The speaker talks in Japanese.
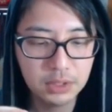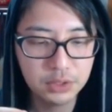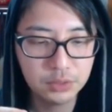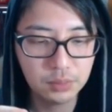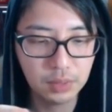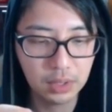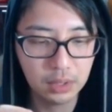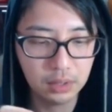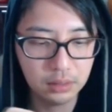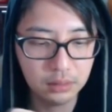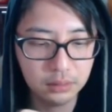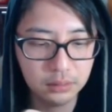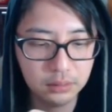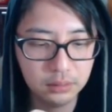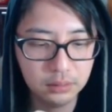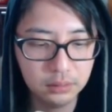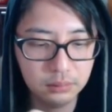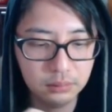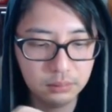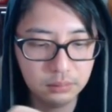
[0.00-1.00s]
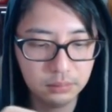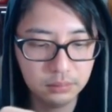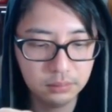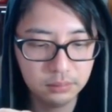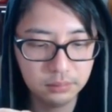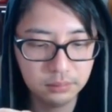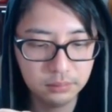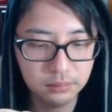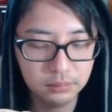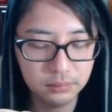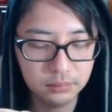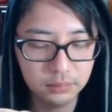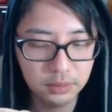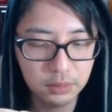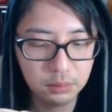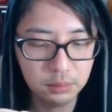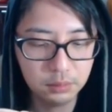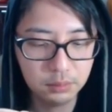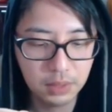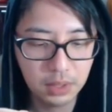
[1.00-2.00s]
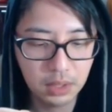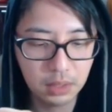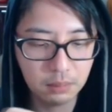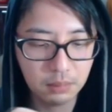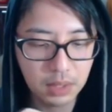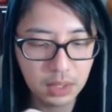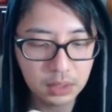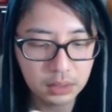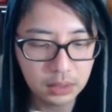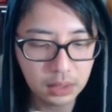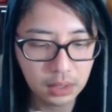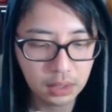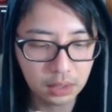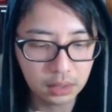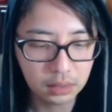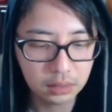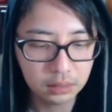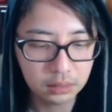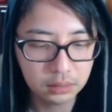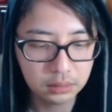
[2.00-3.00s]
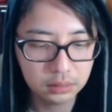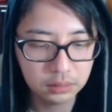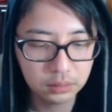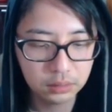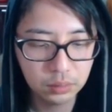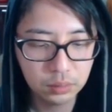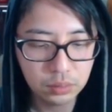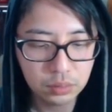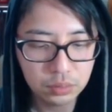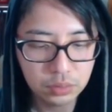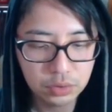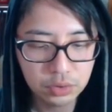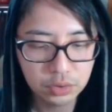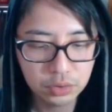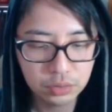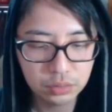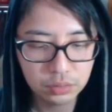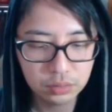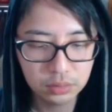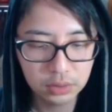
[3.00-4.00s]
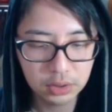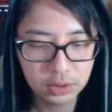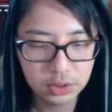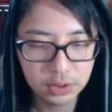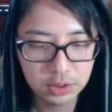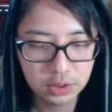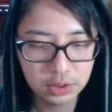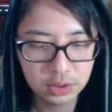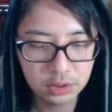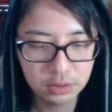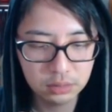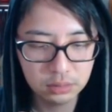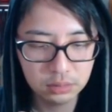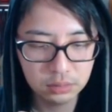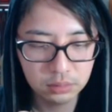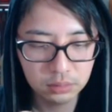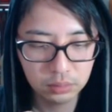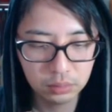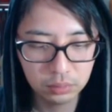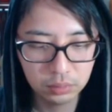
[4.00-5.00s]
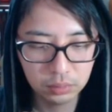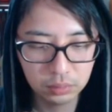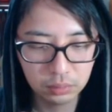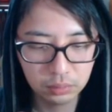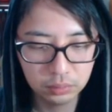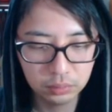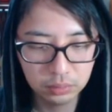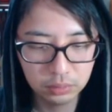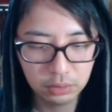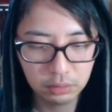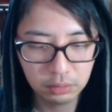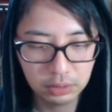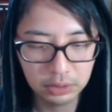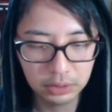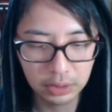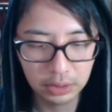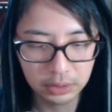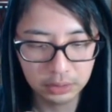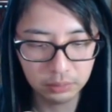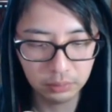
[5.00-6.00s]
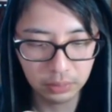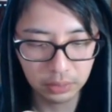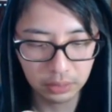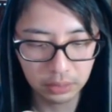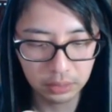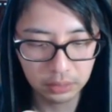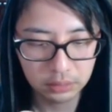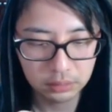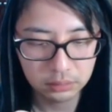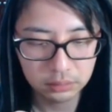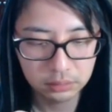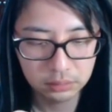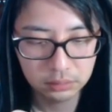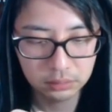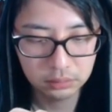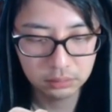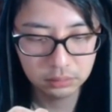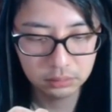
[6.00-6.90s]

まずは、でもまあ、まだ、道中で死ぬほどではないのかな？